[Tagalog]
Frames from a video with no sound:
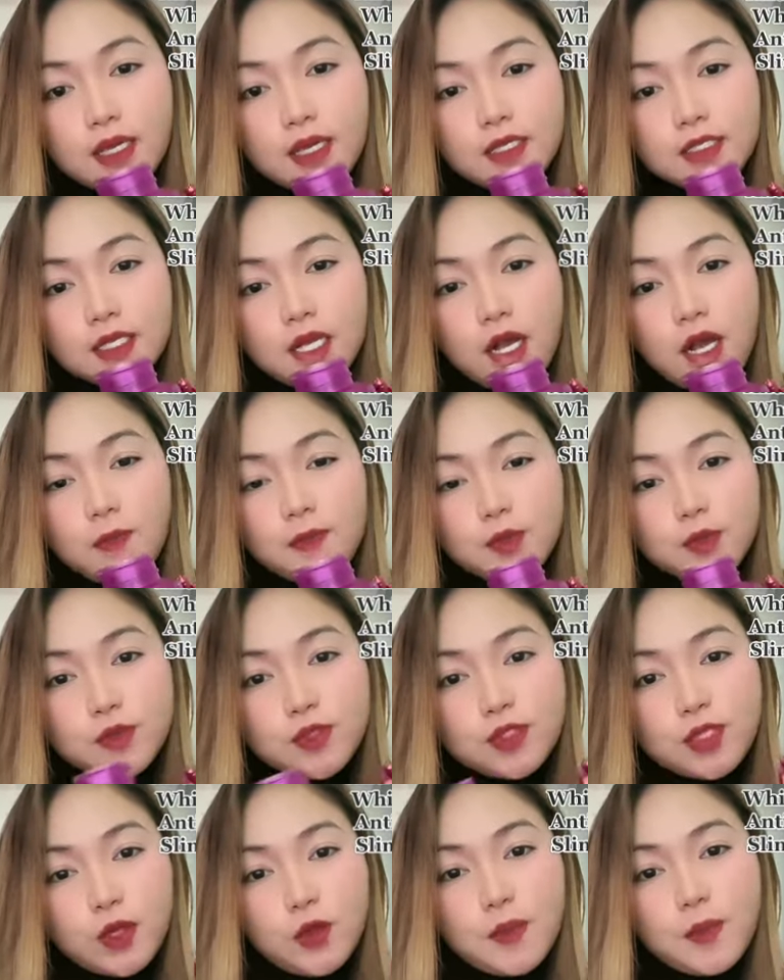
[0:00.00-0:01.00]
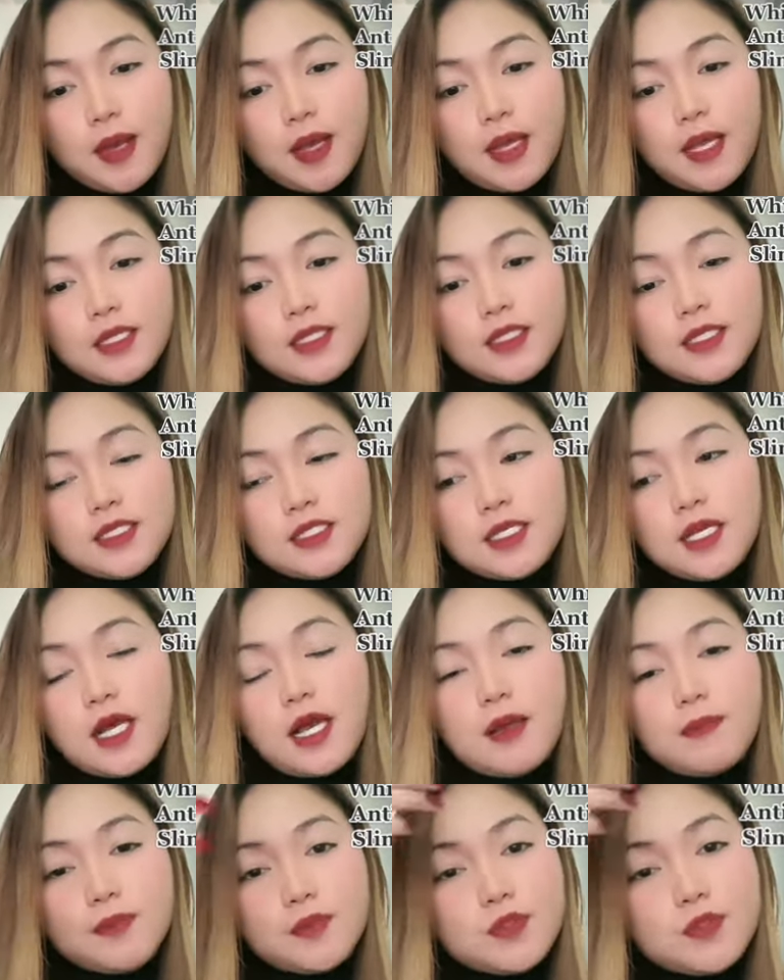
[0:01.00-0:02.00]
isang capsule sa umaga at isang
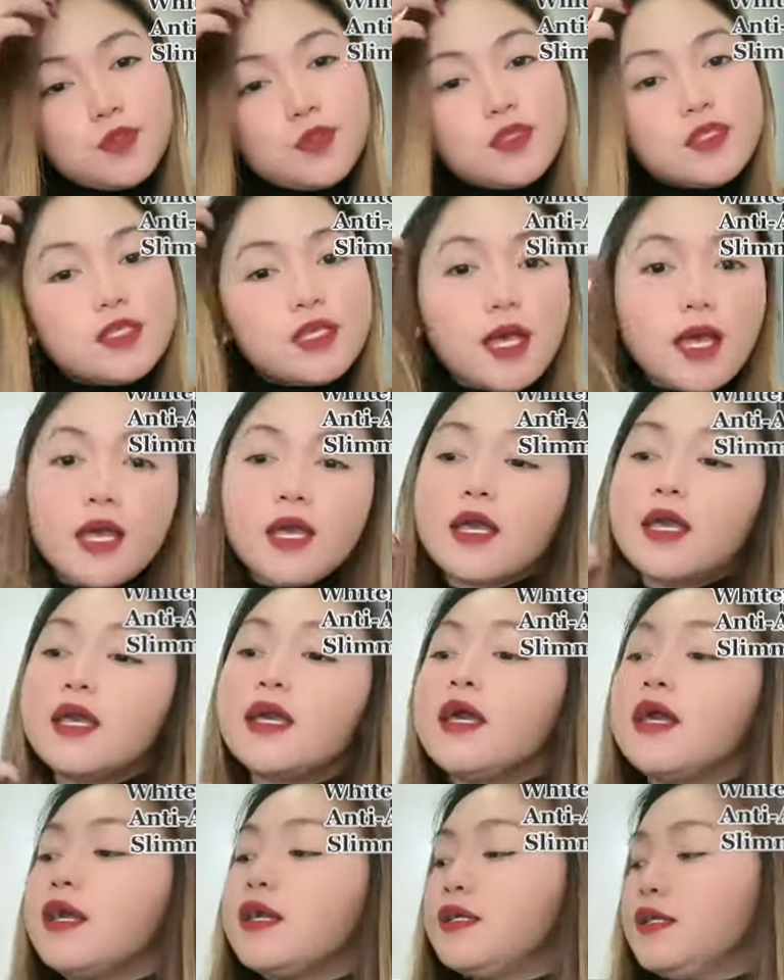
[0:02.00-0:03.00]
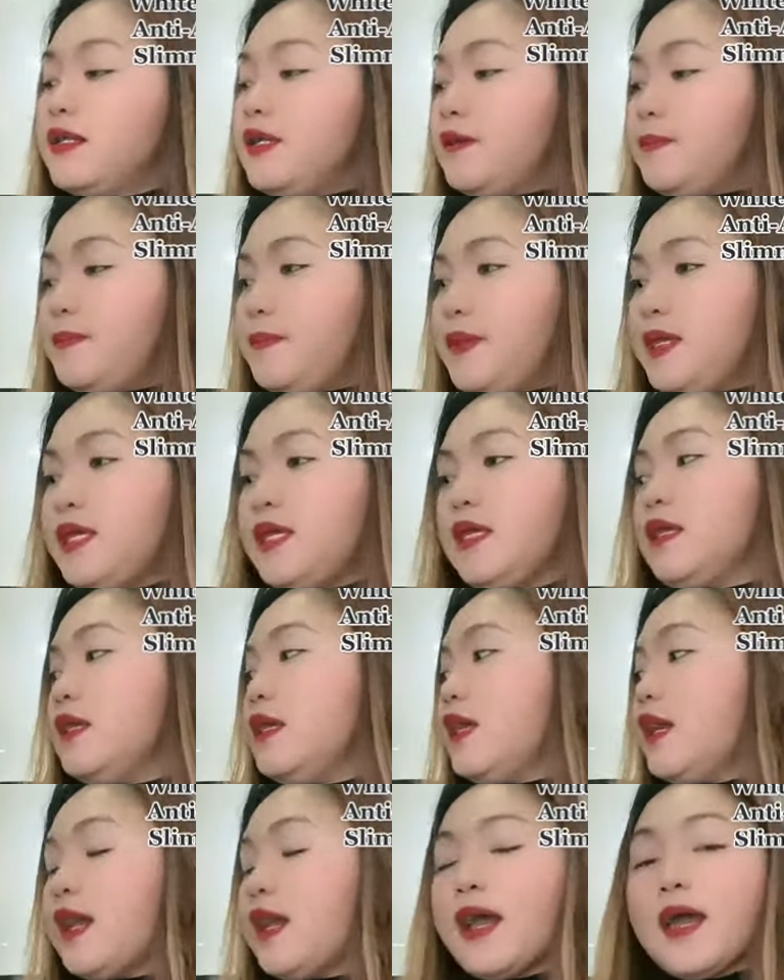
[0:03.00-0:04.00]
capsule sa gabi.
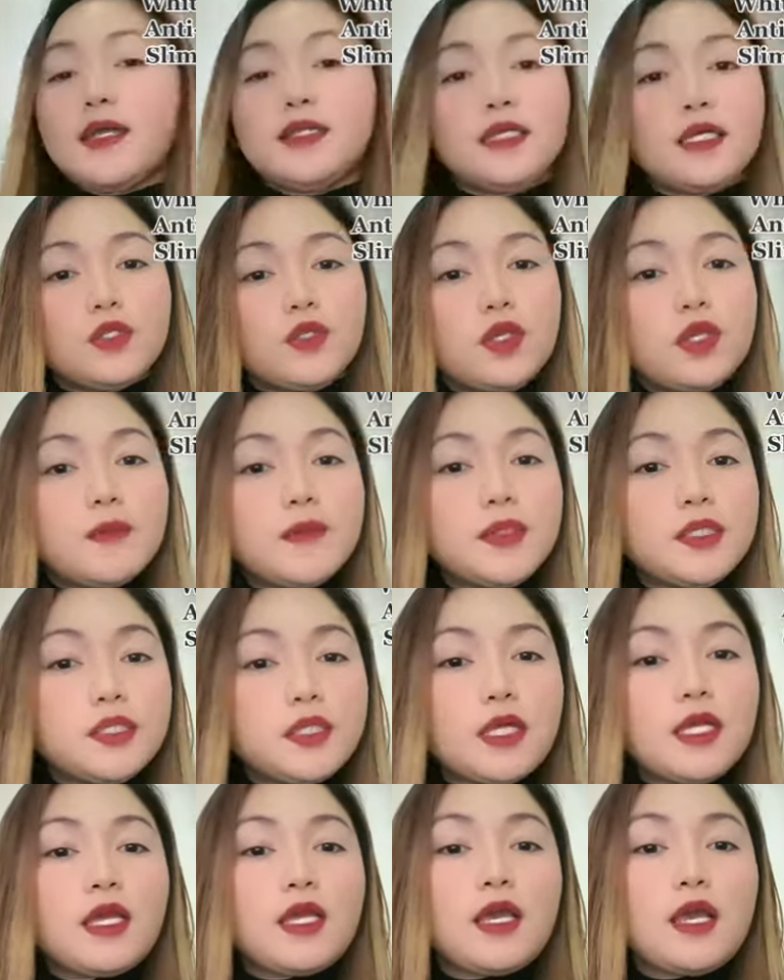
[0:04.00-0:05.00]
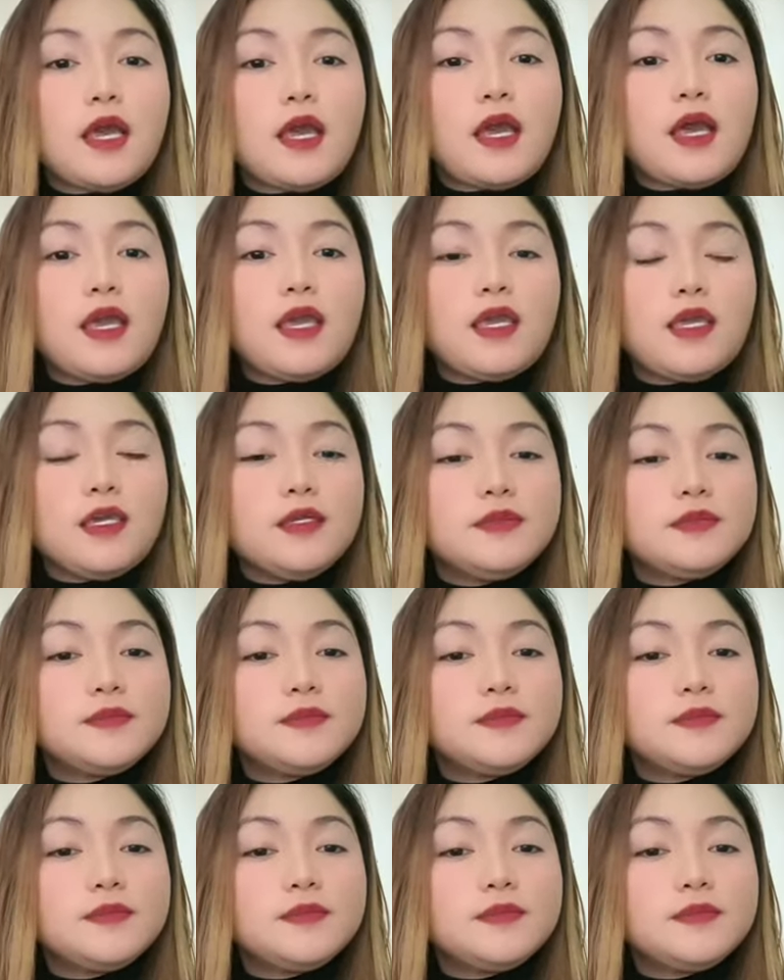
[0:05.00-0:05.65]
At ito naman talaga ay